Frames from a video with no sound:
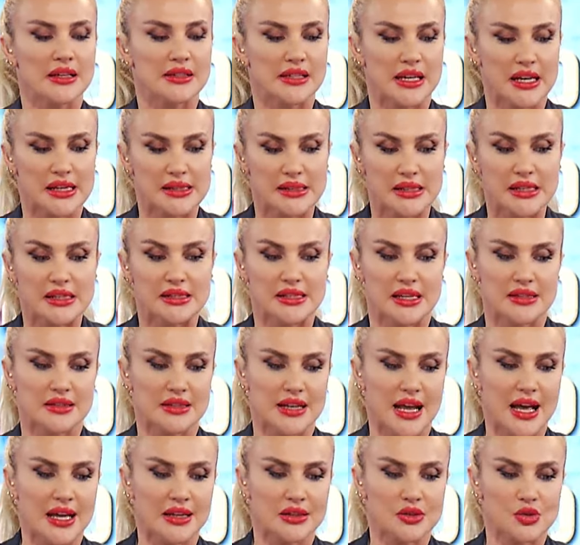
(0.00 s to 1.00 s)
tesis
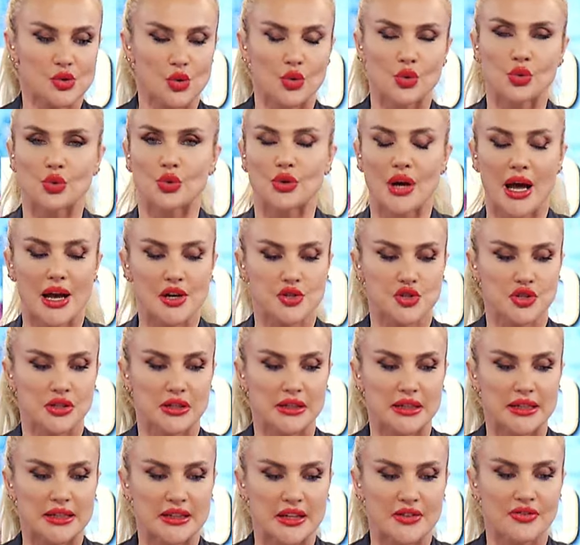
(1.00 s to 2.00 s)
edilen zorunlu
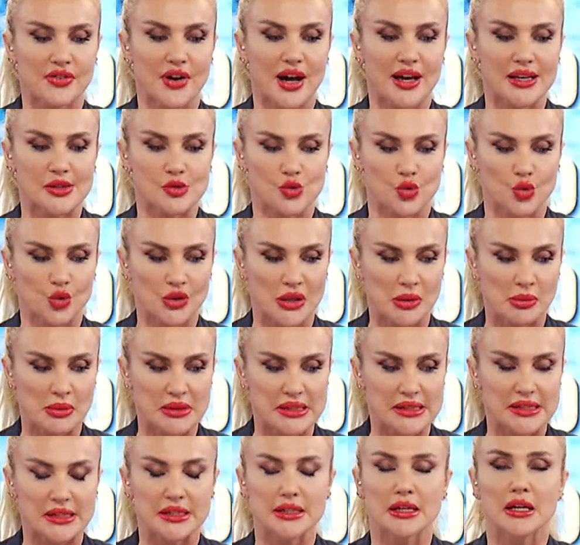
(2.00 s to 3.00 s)
karşılıklarına faiz
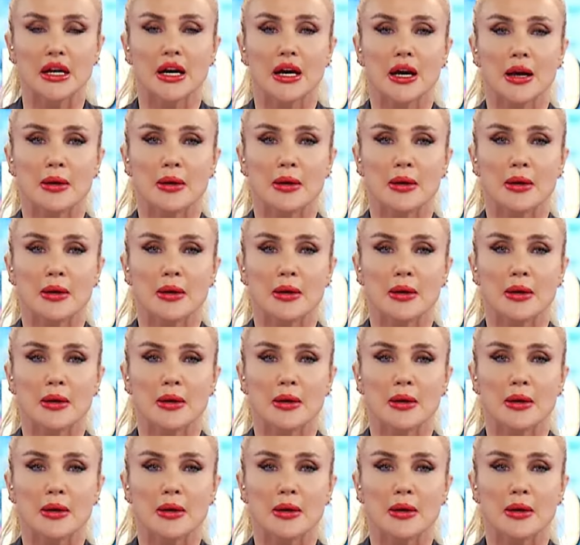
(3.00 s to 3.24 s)
uygulaması